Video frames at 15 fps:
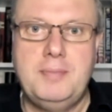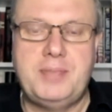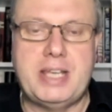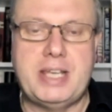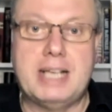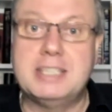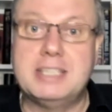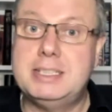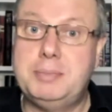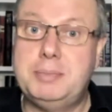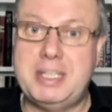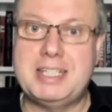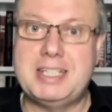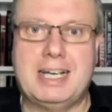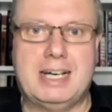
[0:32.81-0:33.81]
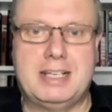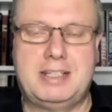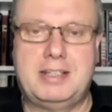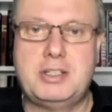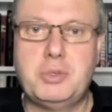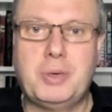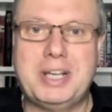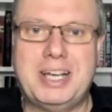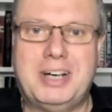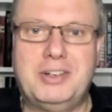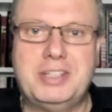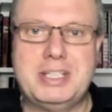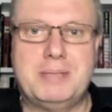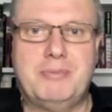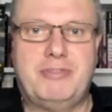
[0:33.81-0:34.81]
den ersten Pitcast zu genau
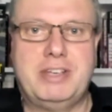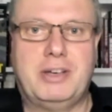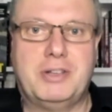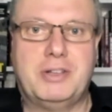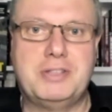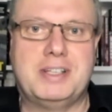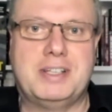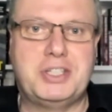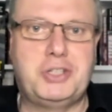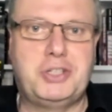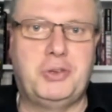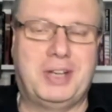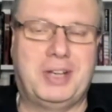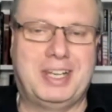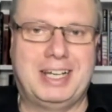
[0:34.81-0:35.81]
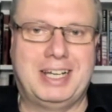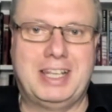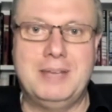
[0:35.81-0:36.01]
diesem 24-Stunden-Rennen